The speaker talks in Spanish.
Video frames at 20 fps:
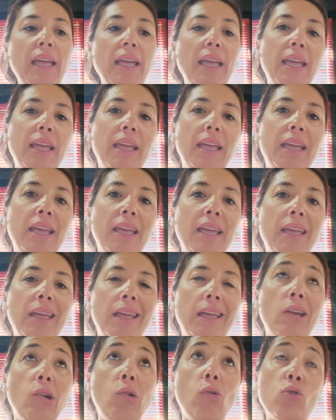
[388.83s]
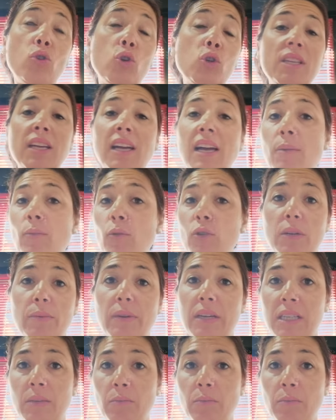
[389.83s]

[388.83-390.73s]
eh, o nos dejamos llevar